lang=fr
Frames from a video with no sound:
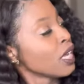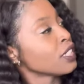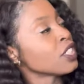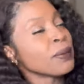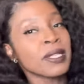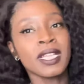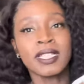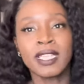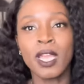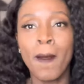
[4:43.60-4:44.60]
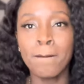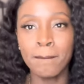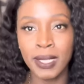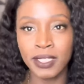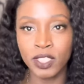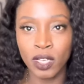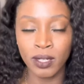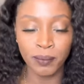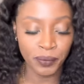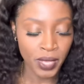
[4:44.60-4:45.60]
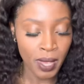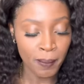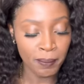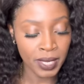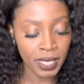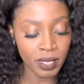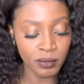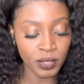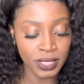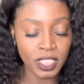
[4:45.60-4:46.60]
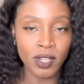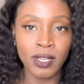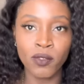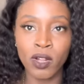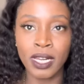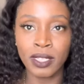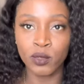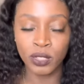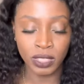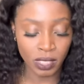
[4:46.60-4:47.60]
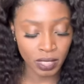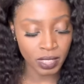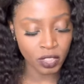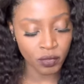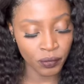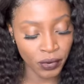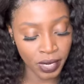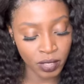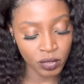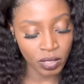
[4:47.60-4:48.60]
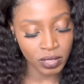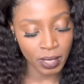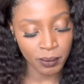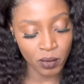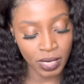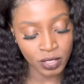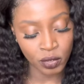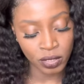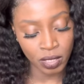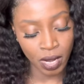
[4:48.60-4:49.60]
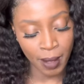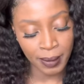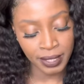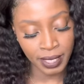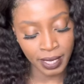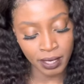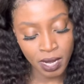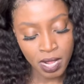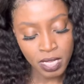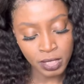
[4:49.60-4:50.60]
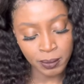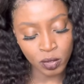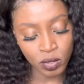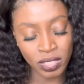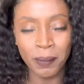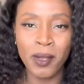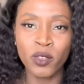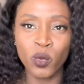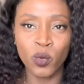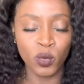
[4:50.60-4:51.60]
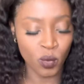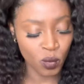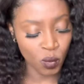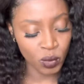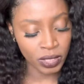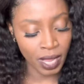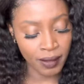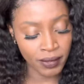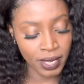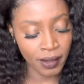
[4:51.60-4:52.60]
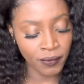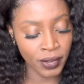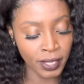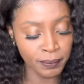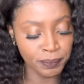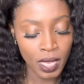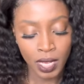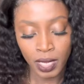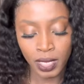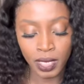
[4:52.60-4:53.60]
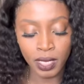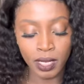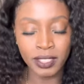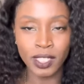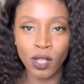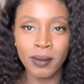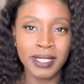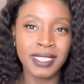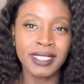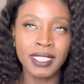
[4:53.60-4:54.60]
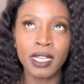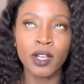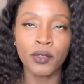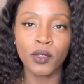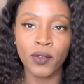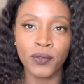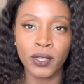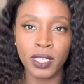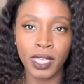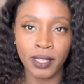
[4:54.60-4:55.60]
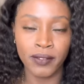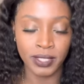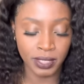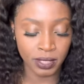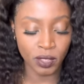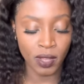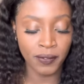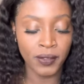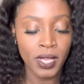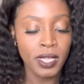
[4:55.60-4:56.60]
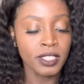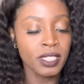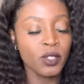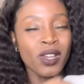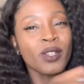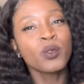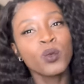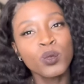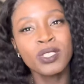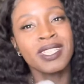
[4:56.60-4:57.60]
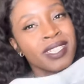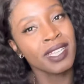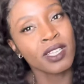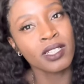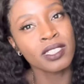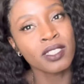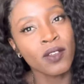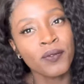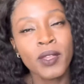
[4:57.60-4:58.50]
Je l'ai pris dans la taille médium, mais comme je l'ai dit, j'allais voir la couturière et je veux faire en sorte qu'elle me l'ajuste à ma taille. Je pense que ce sera pas un trop trop gros travail à faire. Et euh, cette robe était 59,99. Je l'ai eu à 12,99.